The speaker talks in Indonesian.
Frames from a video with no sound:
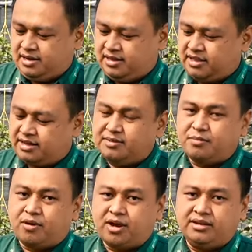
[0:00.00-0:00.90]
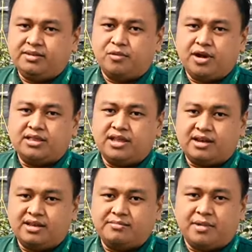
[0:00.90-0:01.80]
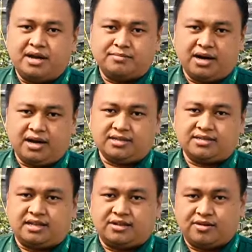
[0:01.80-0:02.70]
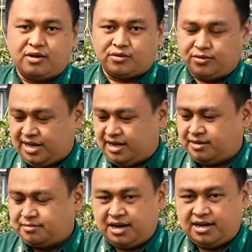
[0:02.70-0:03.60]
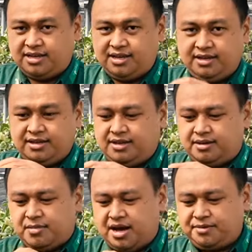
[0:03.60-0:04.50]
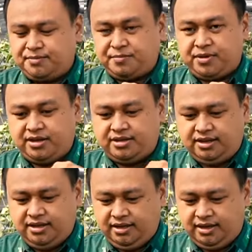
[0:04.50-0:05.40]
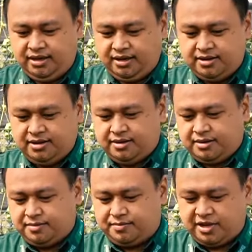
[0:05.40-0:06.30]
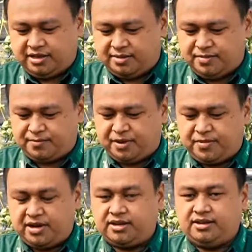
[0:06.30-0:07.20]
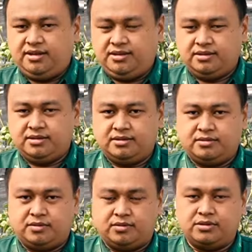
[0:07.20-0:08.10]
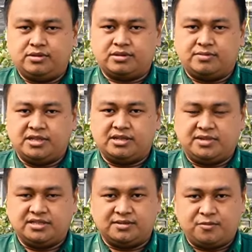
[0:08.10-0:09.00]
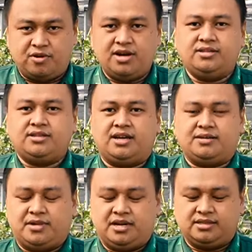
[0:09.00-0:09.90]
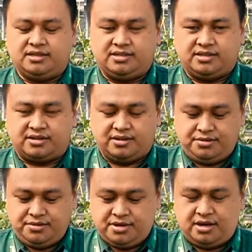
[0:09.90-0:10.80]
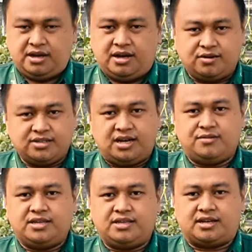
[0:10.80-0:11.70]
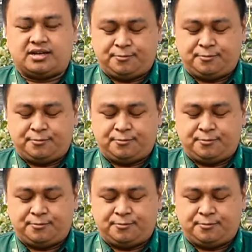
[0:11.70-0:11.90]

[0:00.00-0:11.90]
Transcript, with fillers: Jadi bukan dibuat dari bahan bekas atau daur ulang. Makanya bahan PP ini, planter bag PP ini untuk teman-teman semua sahabat isi grow nggak usah khawatir.